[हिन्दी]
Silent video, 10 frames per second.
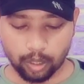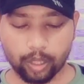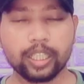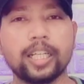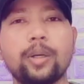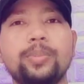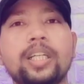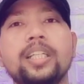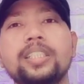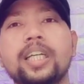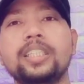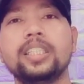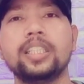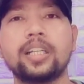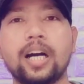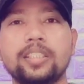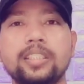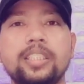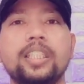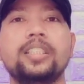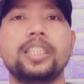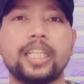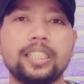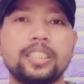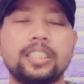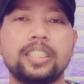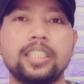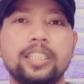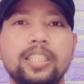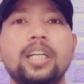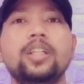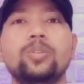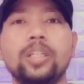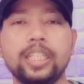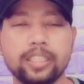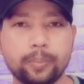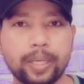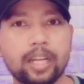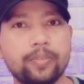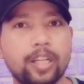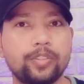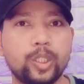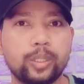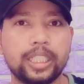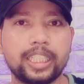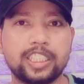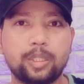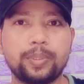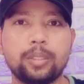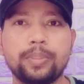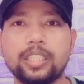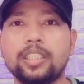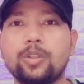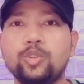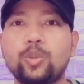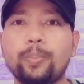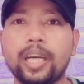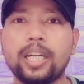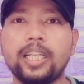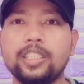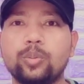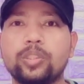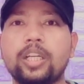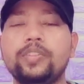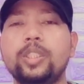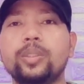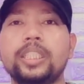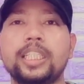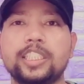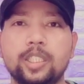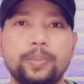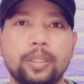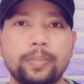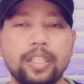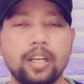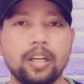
और अगर आप जानना चाहते हैं कि कहाँ से सीखेंगे कैसे सीखेंगे तो लिंक मैं हर बार वीडियो के डिस्क्रिप्शन में देता हूँ जो पहला लिंक होता है वीडियो के डिस्क्रिप्शन में